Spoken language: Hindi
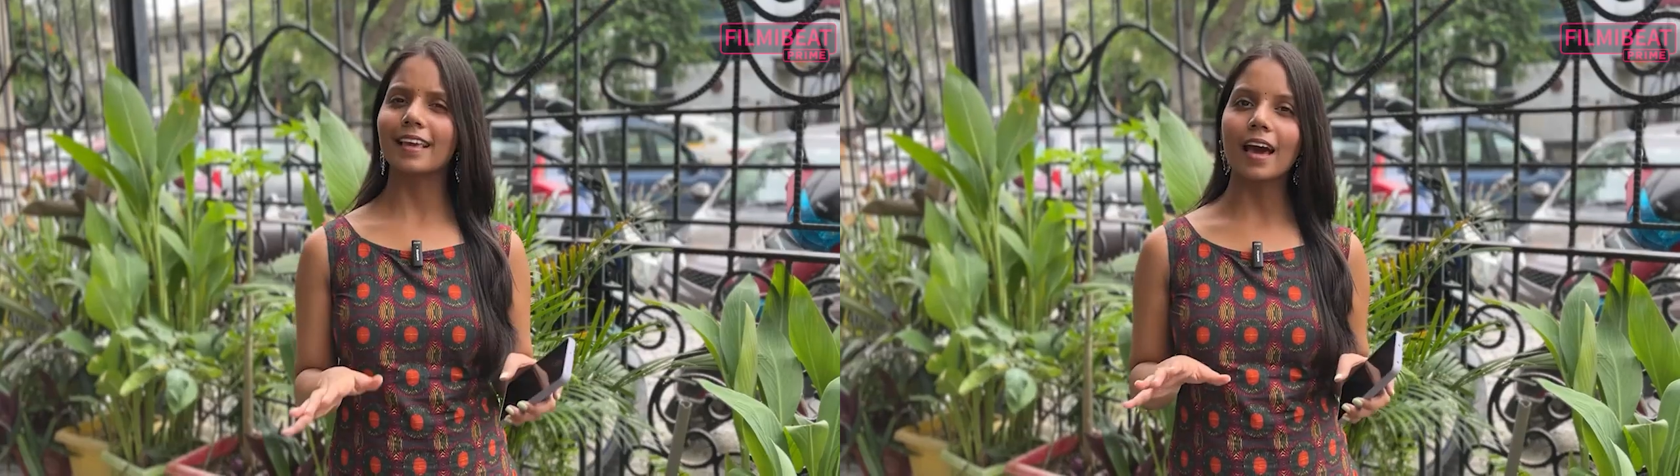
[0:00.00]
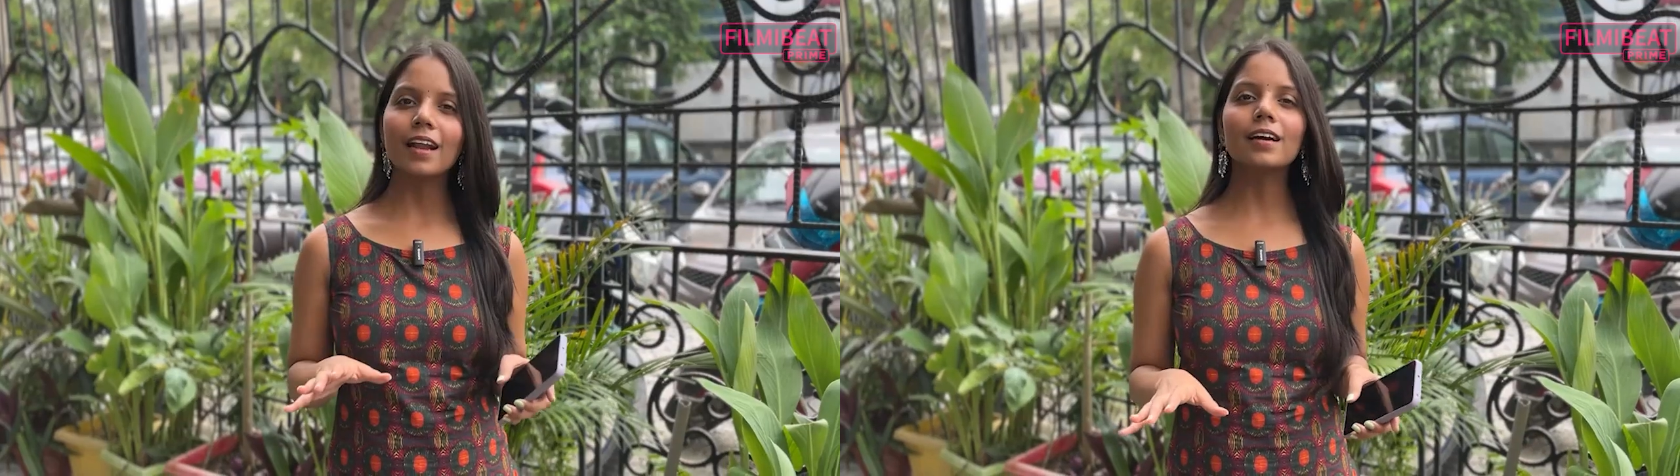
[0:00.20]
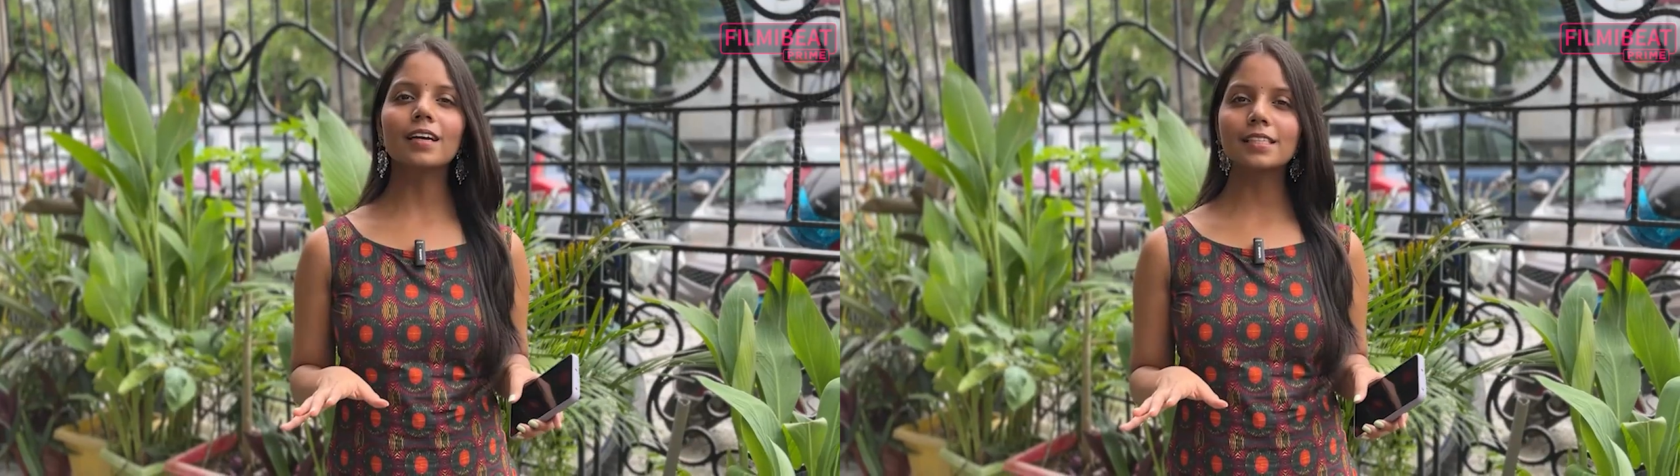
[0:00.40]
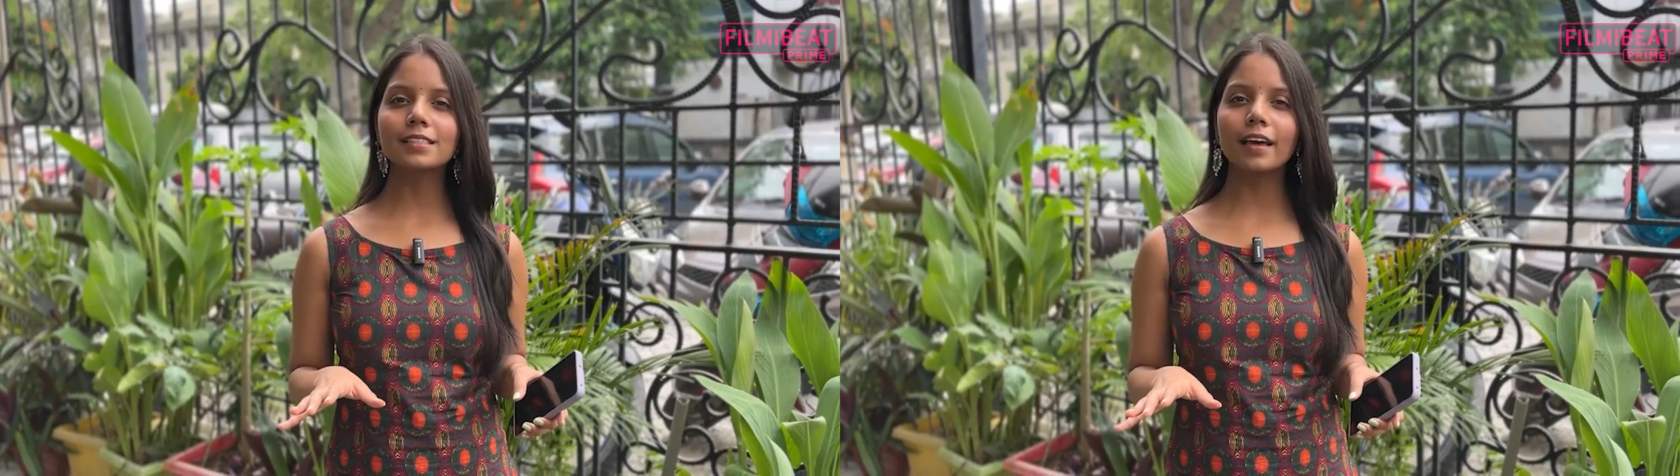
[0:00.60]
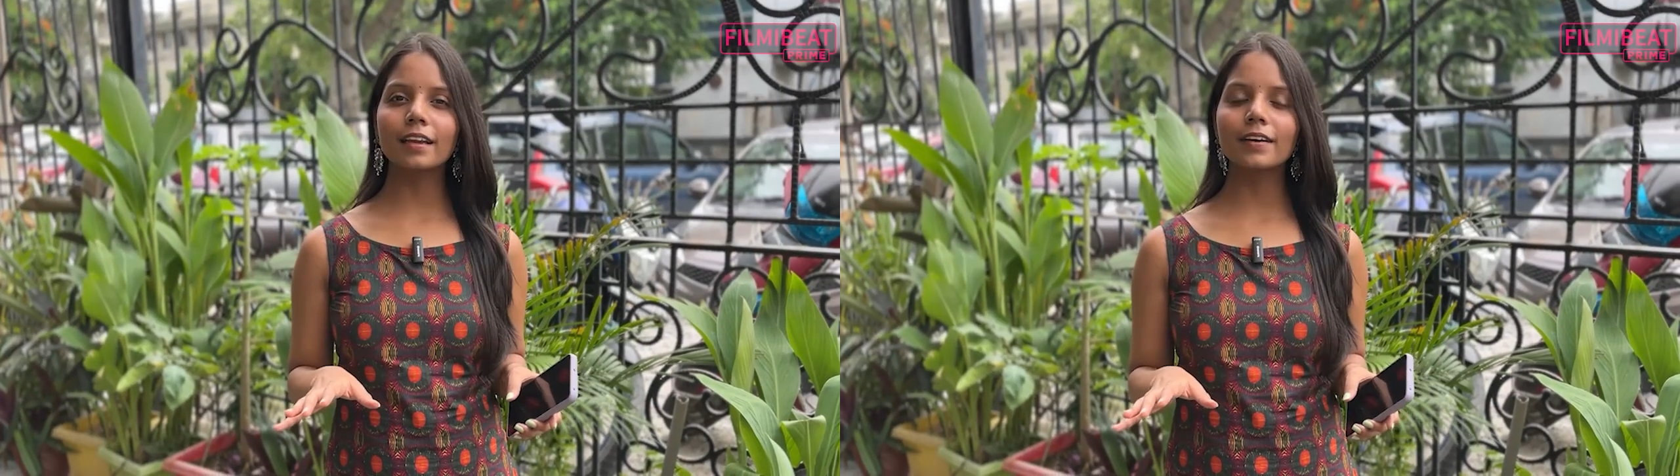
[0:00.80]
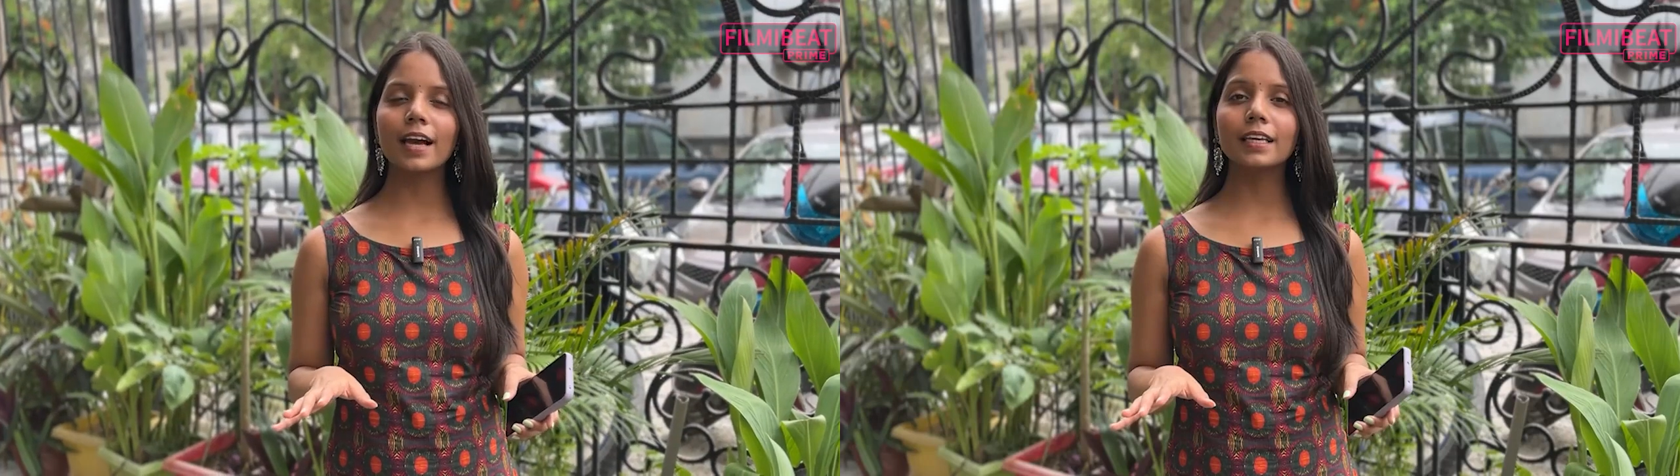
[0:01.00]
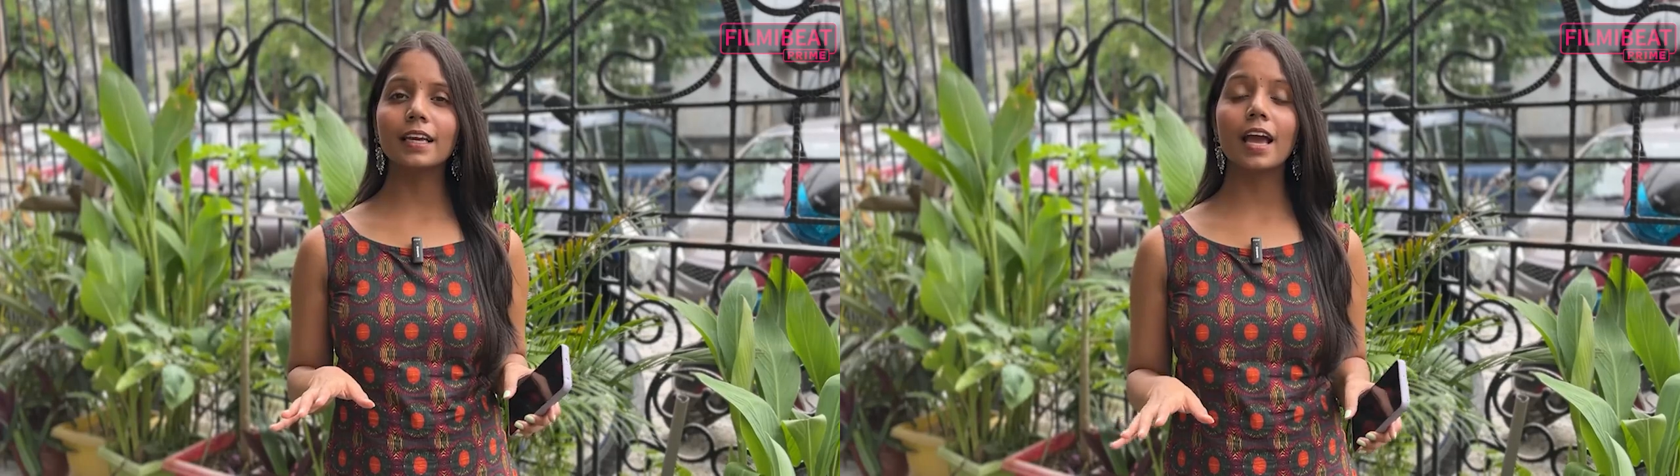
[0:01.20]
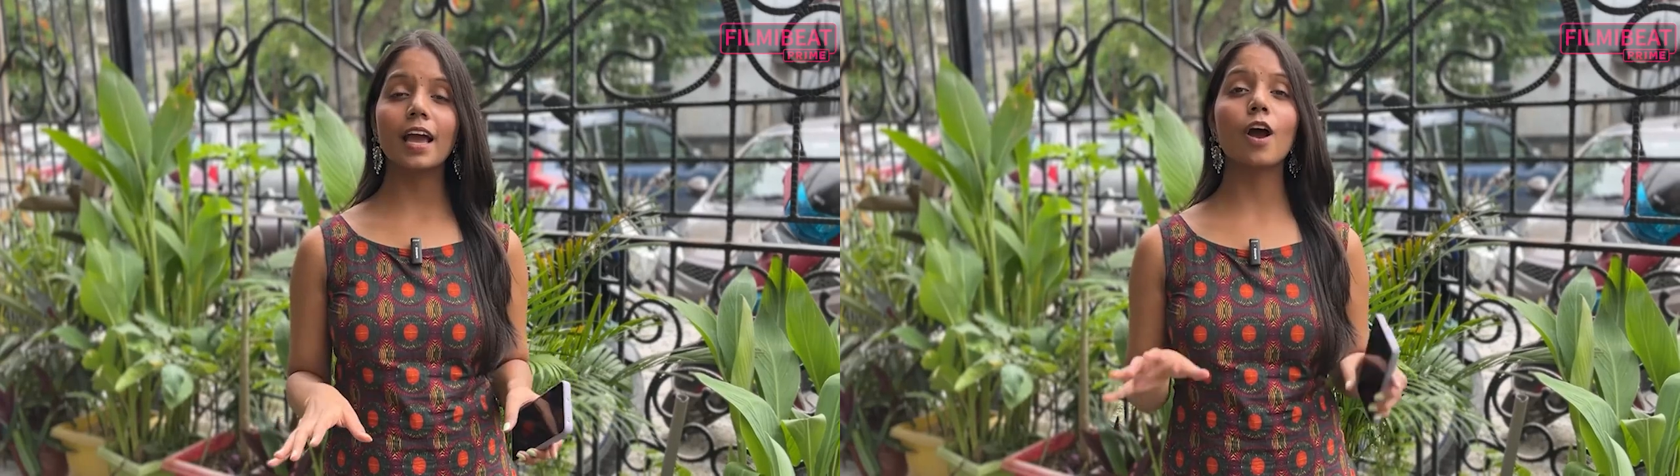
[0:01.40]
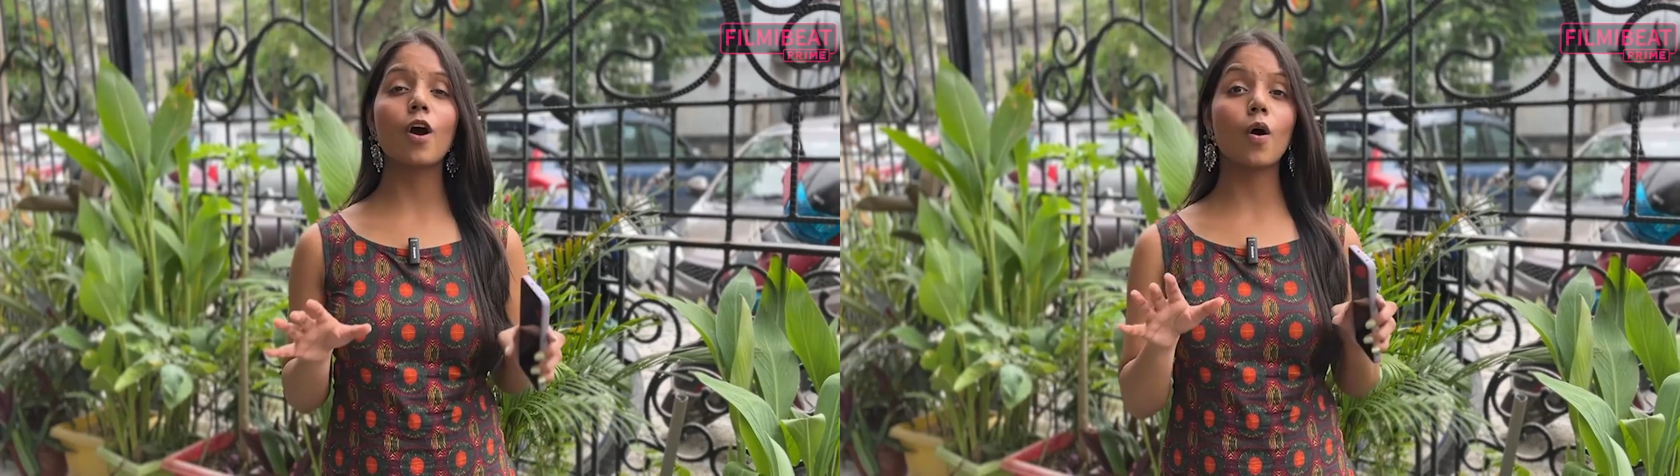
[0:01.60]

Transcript: 11 अगस्त आने वाली है